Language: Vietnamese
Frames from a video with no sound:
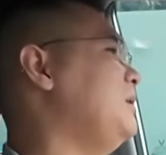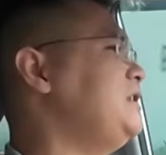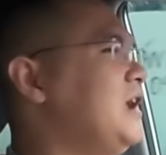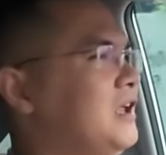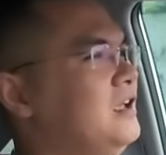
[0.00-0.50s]

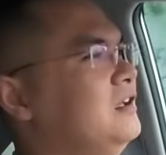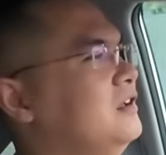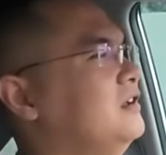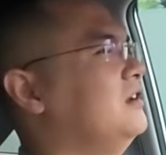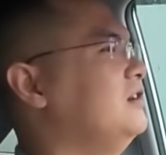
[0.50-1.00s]
bét nhè đi
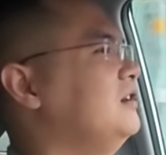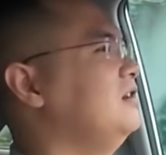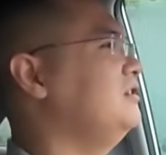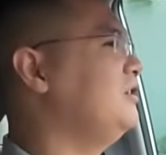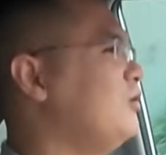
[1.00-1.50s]

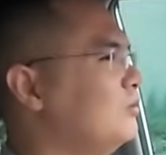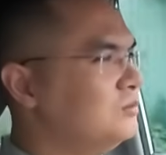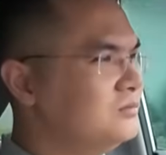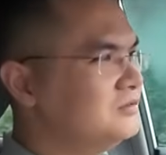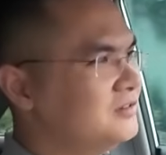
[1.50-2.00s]
thì
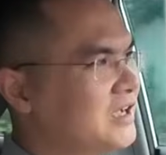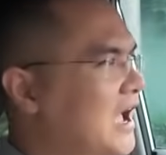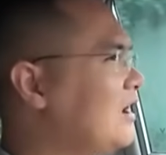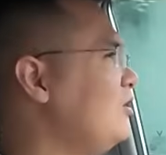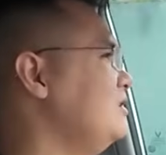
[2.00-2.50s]
cũng
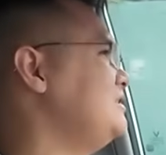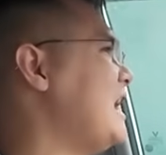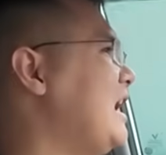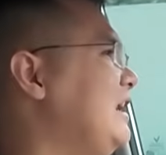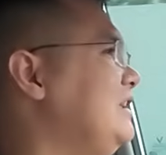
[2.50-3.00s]
kệ đó
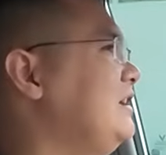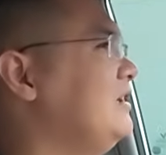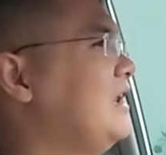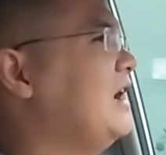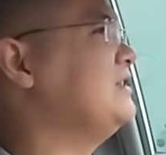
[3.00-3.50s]
chai
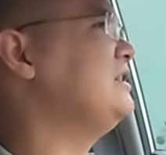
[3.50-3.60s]
thì là